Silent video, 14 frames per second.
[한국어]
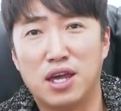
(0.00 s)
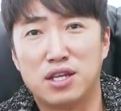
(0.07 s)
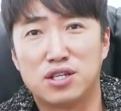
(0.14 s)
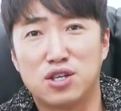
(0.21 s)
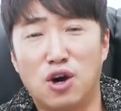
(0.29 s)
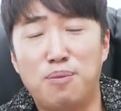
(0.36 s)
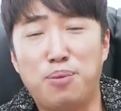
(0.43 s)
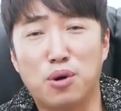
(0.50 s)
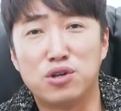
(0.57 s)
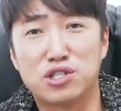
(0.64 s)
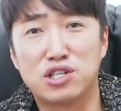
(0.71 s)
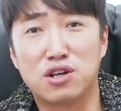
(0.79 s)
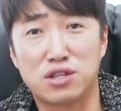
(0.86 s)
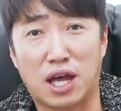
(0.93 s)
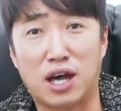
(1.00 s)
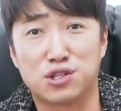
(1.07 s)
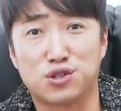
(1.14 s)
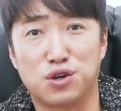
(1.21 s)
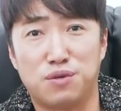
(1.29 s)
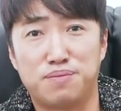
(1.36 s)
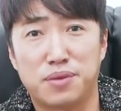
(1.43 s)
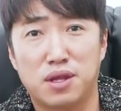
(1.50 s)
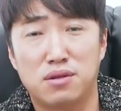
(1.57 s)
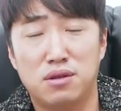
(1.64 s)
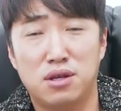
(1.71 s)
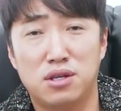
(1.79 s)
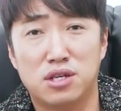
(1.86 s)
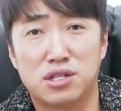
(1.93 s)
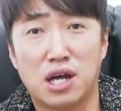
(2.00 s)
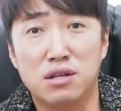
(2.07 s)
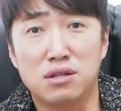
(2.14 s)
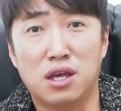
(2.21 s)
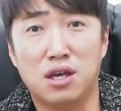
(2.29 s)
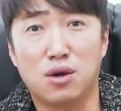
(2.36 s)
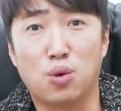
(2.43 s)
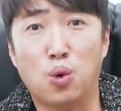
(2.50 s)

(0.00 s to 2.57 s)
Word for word: 이제 여포를 치러 나왔어 근데 이제 상대